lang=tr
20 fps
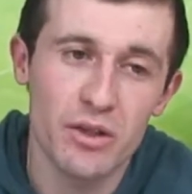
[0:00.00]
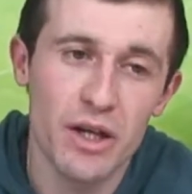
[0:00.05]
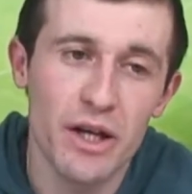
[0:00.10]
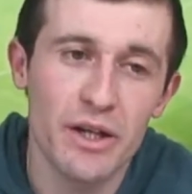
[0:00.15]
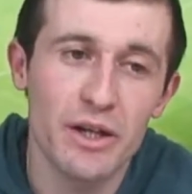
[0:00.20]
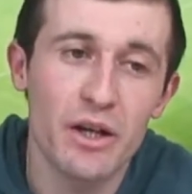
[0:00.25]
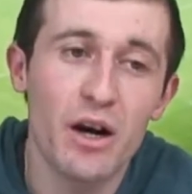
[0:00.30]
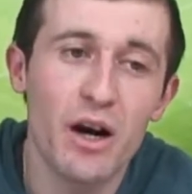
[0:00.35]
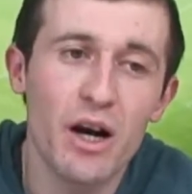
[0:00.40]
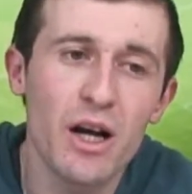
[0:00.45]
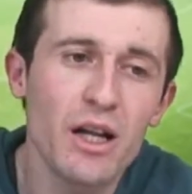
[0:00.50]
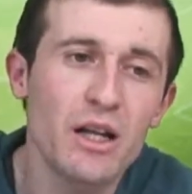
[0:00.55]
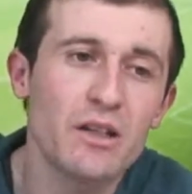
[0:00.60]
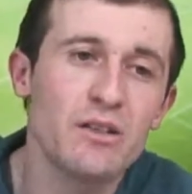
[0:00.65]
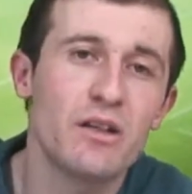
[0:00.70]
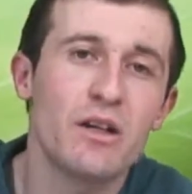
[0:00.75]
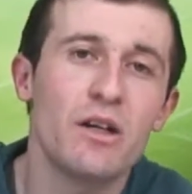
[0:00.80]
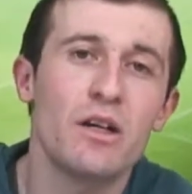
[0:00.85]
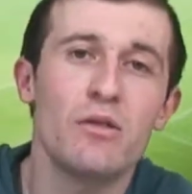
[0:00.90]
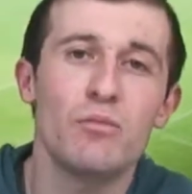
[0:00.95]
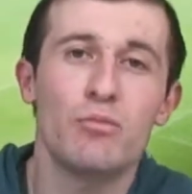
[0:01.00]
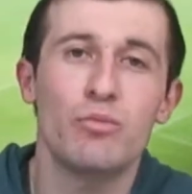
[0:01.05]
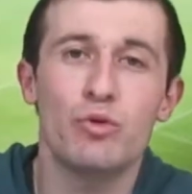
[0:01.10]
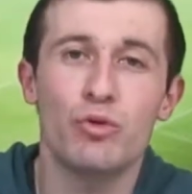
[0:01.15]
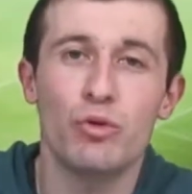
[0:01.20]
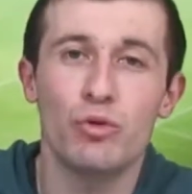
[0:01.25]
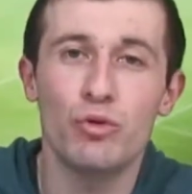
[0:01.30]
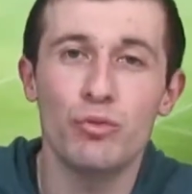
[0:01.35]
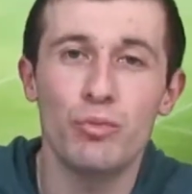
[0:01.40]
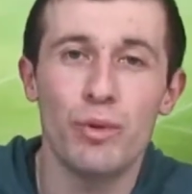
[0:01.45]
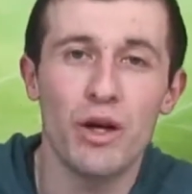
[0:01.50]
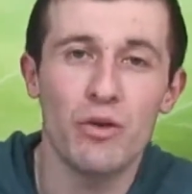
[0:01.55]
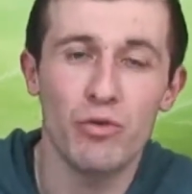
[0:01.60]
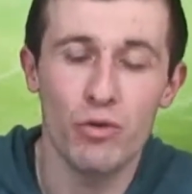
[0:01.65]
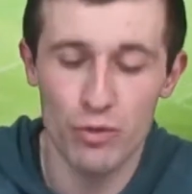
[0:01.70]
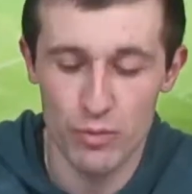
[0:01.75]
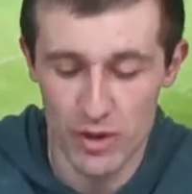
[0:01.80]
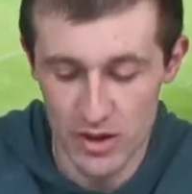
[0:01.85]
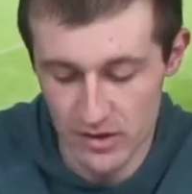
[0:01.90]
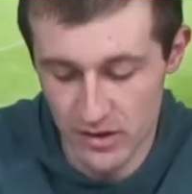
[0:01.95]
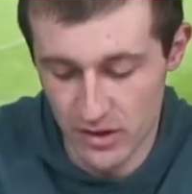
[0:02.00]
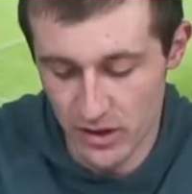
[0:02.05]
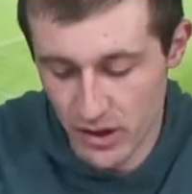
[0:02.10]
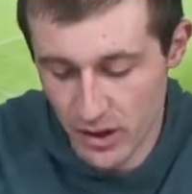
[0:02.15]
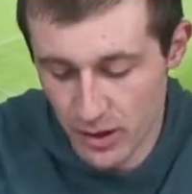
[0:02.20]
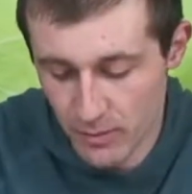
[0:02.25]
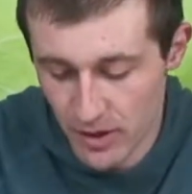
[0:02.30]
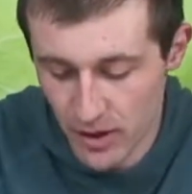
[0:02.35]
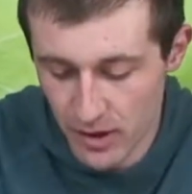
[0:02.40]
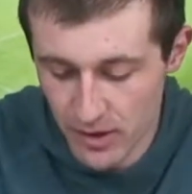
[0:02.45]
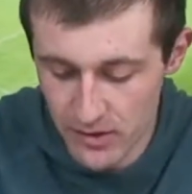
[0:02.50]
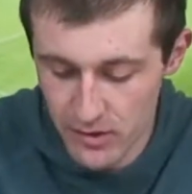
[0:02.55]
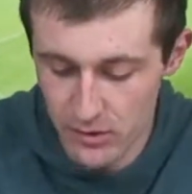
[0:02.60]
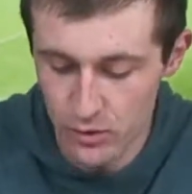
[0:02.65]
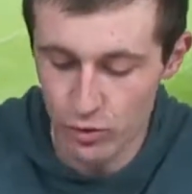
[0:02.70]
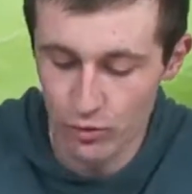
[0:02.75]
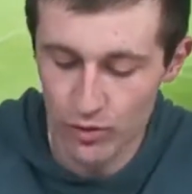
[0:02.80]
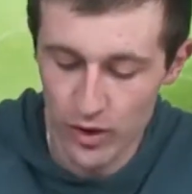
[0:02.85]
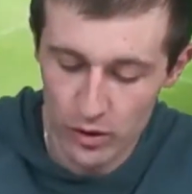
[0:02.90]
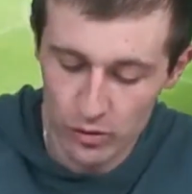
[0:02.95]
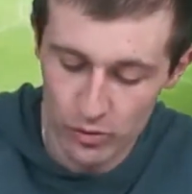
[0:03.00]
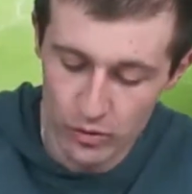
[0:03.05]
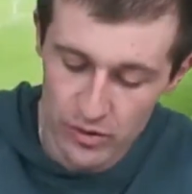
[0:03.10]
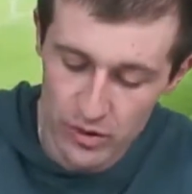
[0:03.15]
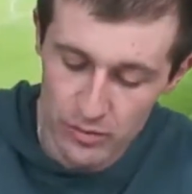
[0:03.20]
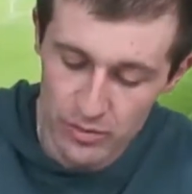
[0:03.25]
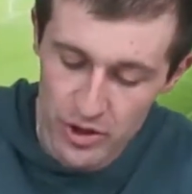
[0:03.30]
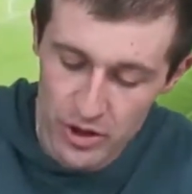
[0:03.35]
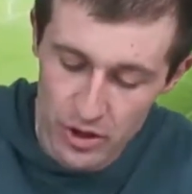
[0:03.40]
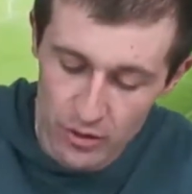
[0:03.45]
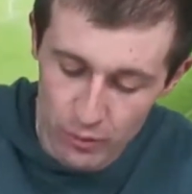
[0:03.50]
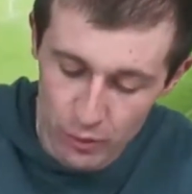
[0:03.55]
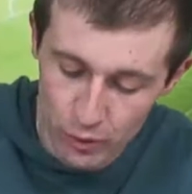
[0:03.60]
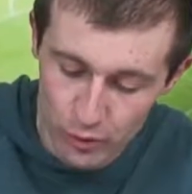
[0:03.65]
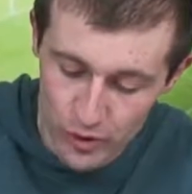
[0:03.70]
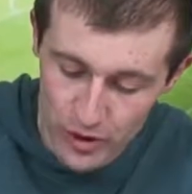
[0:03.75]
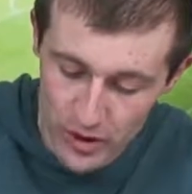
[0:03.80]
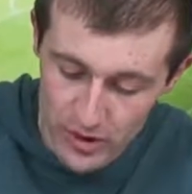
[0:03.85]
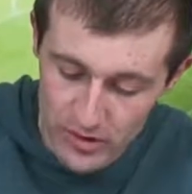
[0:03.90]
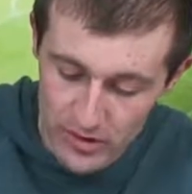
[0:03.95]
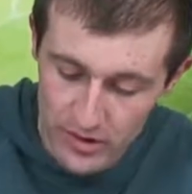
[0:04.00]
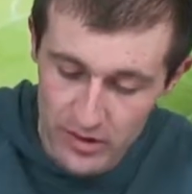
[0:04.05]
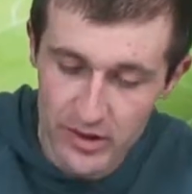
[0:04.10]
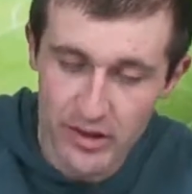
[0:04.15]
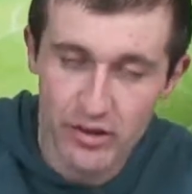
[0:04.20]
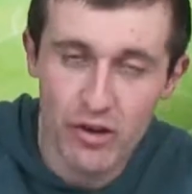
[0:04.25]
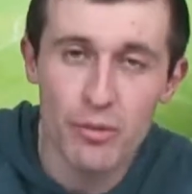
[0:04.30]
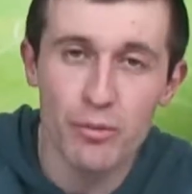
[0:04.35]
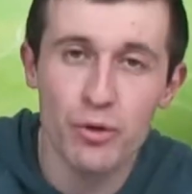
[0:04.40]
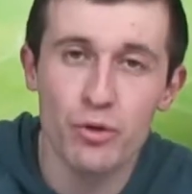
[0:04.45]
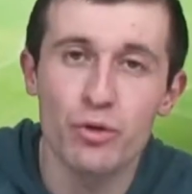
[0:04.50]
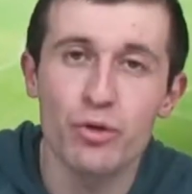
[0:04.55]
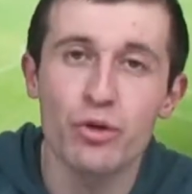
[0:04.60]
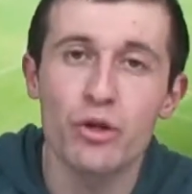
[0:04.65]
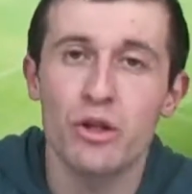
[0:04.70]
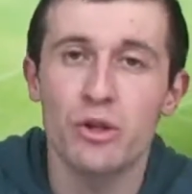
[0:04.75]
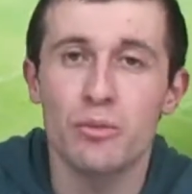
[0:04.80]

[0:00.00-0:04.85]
Yani halen daha bu kötü performanslarına rağmen aslında ufak da olsa bir şampiyonluk şansları devam ediyor.